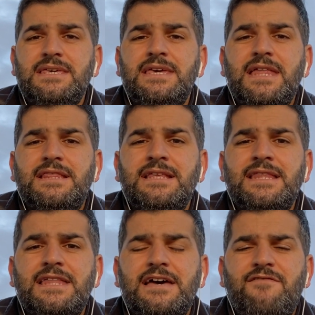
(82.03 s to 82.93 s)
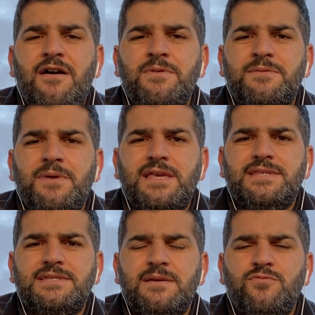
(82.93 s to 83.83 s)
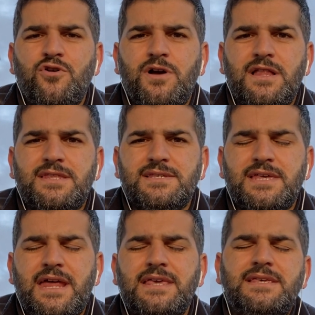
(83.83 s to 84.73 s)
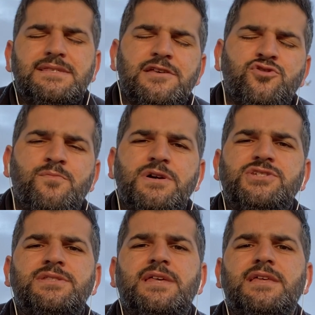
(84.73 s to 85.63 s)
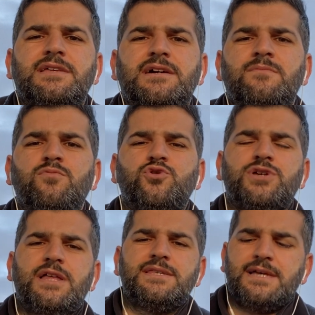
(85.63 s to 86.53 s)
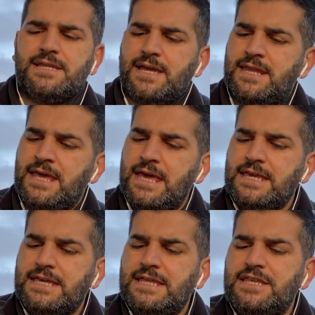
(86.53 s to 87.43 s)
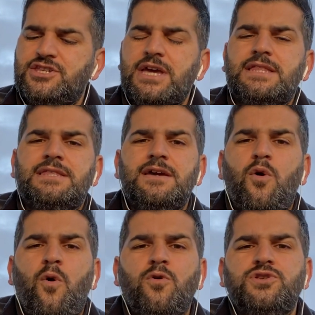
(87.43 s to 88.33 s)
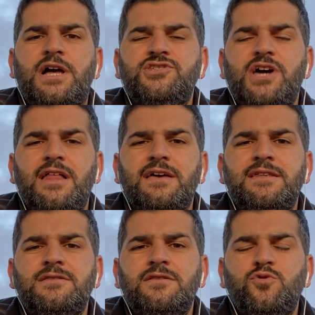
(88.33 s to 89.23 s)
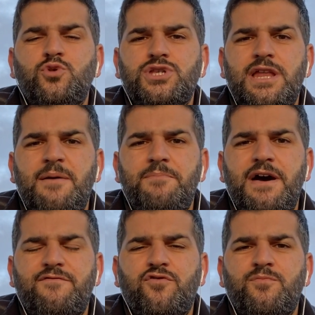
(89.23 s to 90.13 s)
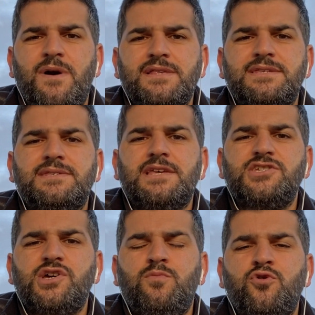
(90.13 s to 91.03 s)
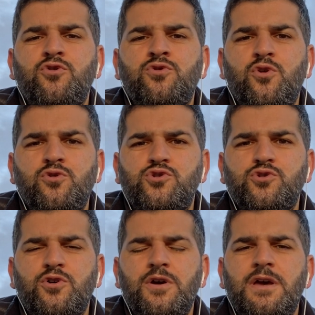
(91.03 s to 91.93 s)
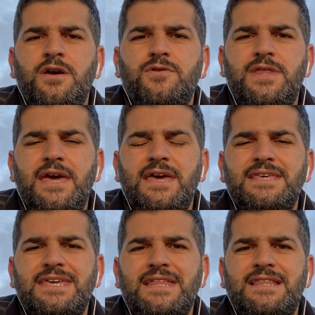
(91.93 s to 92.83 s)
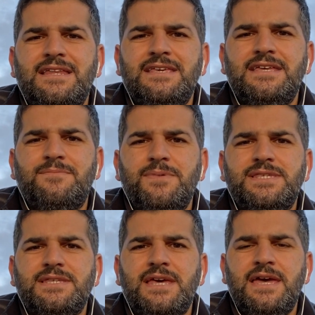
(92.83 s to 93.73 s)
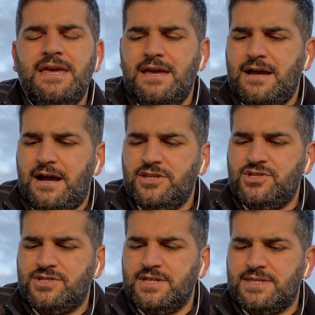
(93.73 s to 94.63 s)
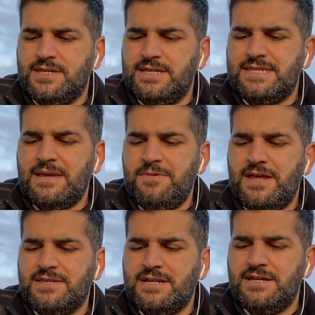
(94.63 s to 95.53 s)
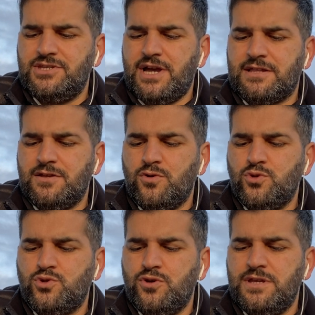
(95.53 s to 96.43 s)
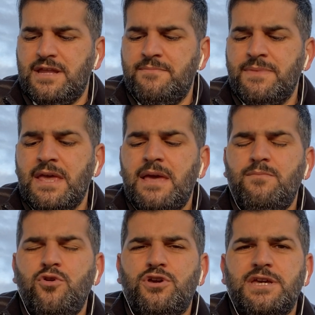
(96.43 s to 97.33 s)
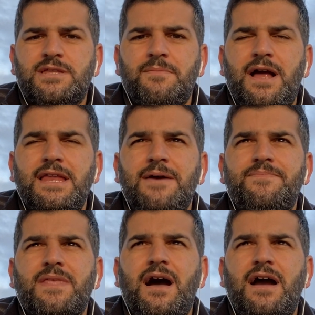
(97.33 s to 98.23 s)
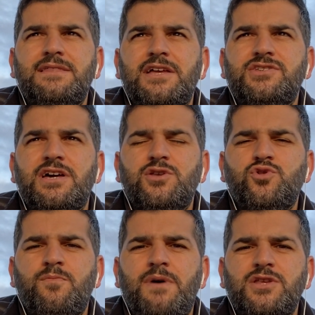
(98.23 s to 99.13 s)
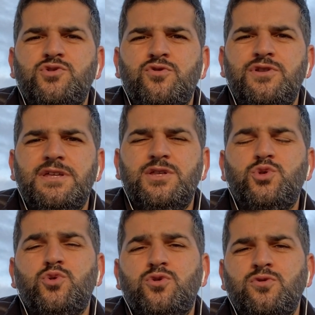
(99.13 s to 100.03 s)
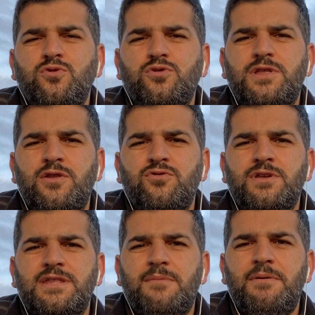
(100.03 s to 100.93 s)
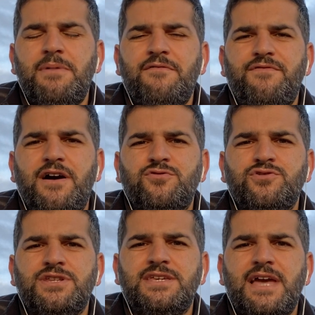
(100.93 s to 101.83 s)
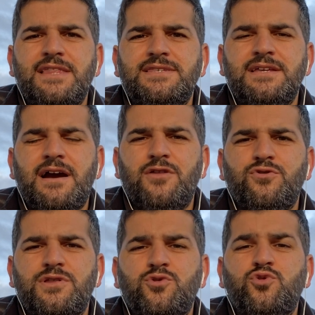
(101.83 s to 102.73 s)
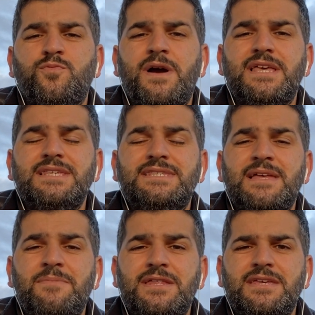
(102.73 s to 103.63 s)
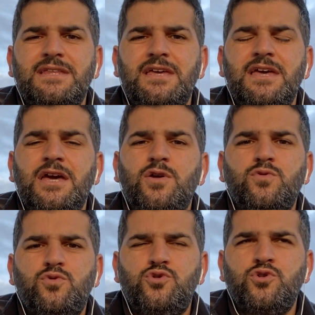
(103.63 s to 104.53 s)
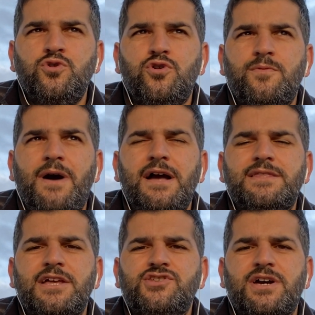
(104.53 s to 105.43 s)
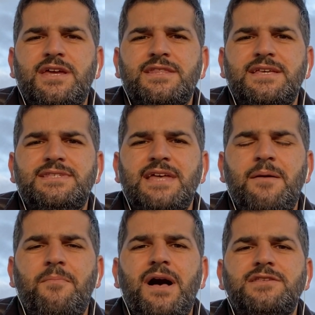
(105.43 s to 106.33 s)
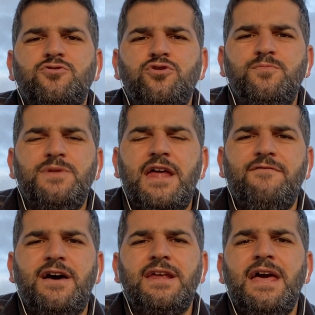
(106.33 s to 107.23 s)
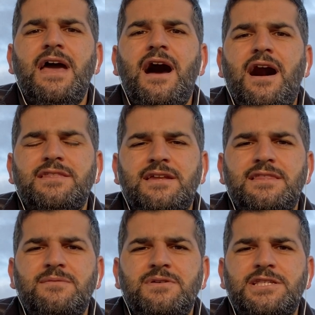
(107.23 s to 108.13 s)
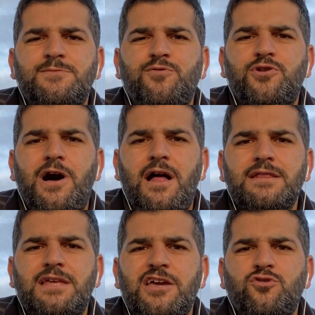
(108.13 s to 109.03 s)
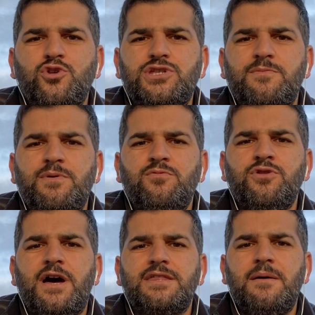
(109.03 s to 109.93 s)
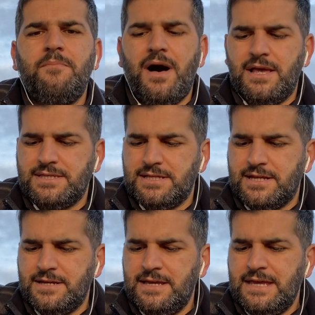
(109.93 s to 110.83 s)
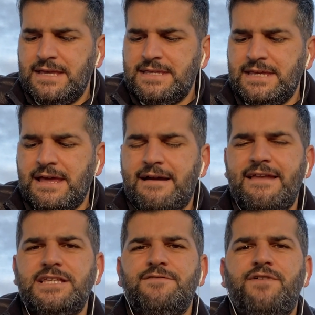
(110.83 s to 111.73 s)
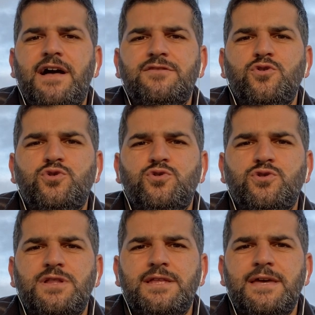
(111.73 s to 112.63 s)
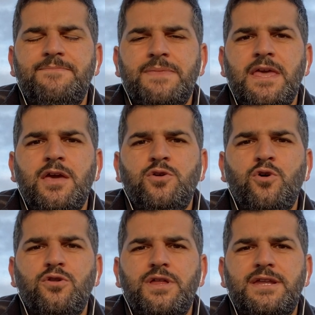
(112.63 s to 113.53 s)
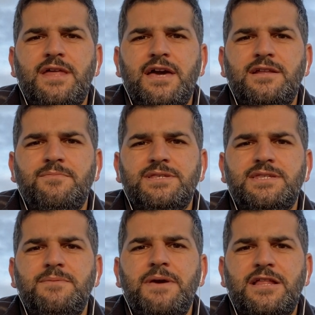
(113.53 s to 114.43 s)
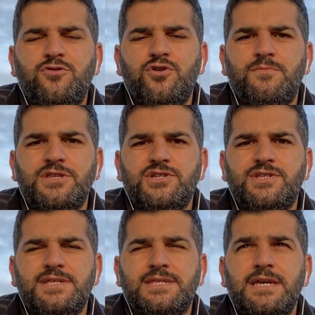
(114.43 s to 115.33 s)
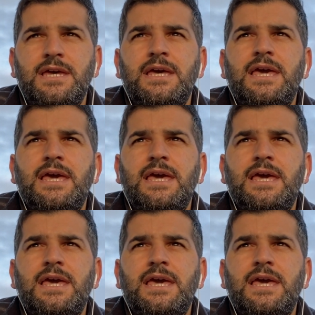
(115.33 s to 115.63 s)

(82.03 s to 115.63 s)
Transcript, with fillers: Yedlin'le devam etmek istemiyor Galatasaray ki sezon başında da takım bulsaydı zaten gidecekti. Oğulcan Çağlayan'ın yükselen performansı, Saşa Boy'un dönüşü de Yedlin'in gitmesine açıkçası zemin hazırlayacaktır onu söyleyelim. Büyük ihtimalle Aytaç Kara son maçta oynadı, zorunluluktan oynadı ama ben Fatih Hoca'nın kendisini kadroda tutmak istemediğini düşünüyorum. Aytaç Kara'yı da isteyen bazı kulüpler var. Adana Demirspor, Altay, Göztepe bunlardan bazıları. Yine kaleci Fatih Öztürk'le de yolların ayrılmasını bekliyorum açıkçası.